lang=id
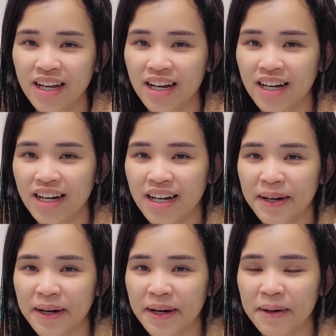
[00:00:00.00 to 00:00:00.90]

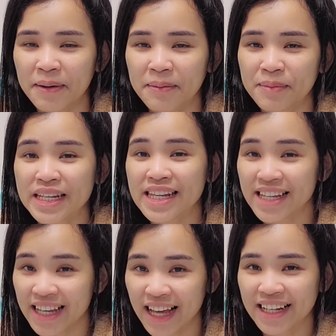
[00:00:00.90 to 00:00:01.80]
uh,
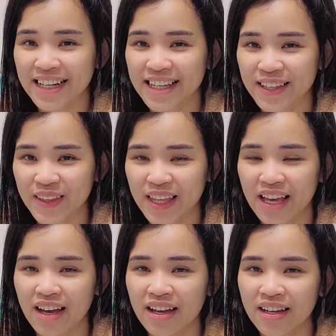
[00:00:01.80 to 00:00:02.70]
meninggal kayak gitu
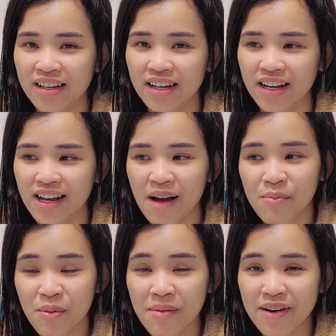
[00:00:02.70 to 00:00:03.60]
ya,
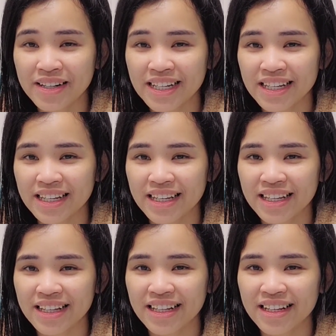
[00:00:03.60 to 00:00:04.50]
kamu mau
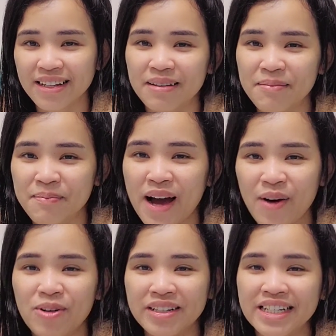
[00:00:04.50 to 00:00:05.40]
di
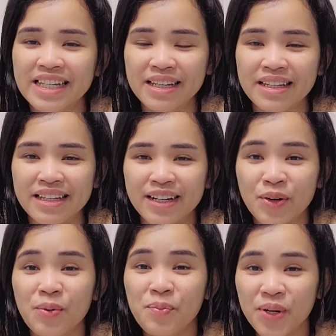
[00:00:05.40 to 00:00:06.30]
mau
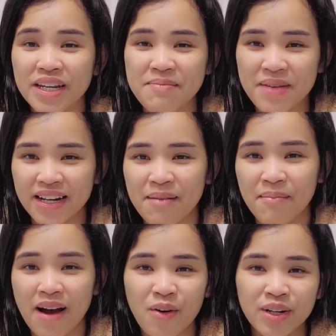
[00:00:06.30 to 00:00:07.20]
dikubur di mana
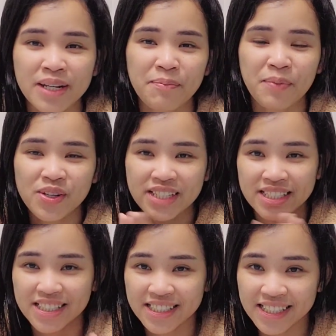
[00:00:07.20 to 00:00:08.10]
mau
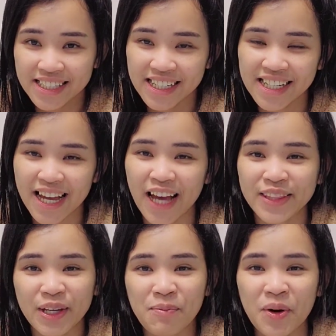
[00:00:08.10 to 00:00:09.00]
diproses di sini
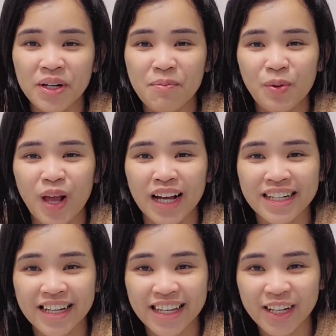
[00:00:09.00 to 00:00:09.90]
atau mau dipulangin
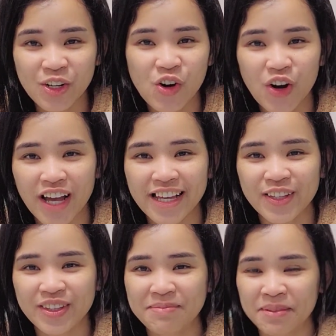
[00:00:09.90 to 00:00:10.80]
ke Indo kayak
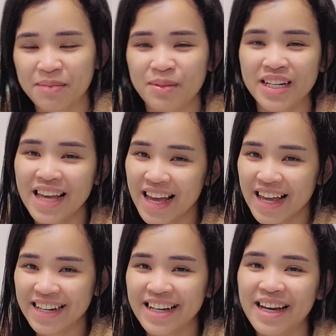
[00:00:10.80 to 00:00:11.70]
gitu teman-teman.
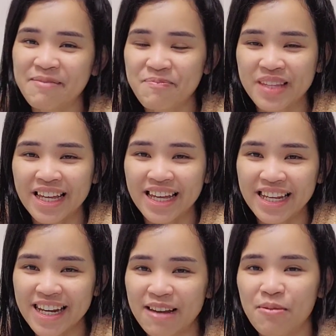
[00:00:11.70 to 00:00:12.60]
Nah
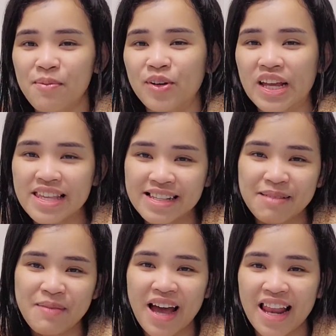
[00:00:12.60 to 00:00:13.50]
ini aku mau nanya
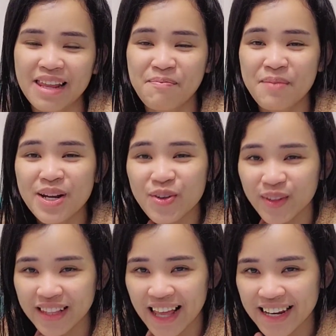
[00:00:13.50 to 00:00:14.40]
sama kalian,
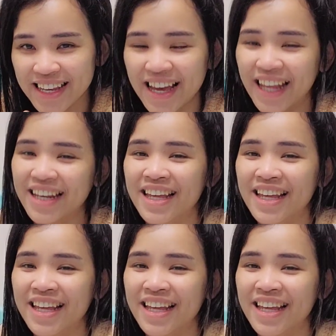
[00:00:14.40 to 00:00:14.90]
menurut kalian